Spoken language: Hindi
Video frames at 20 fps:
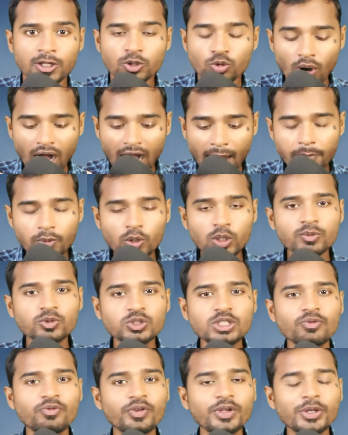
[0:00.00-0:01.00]
तो आप लोग
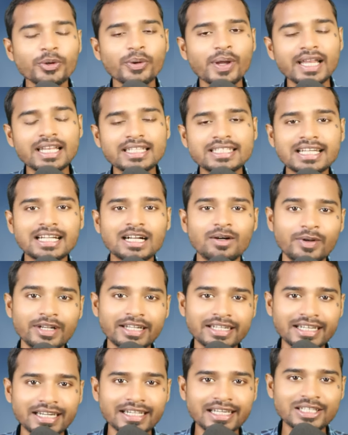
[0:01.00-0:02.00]
मुझे वीडियो के नीचे
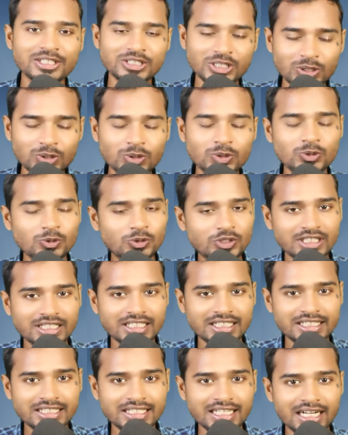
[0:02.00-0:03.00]
कमेंट करके जरूर सूचित
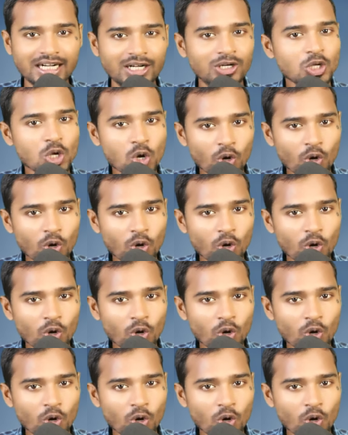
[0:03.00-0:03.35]
कीजिएगा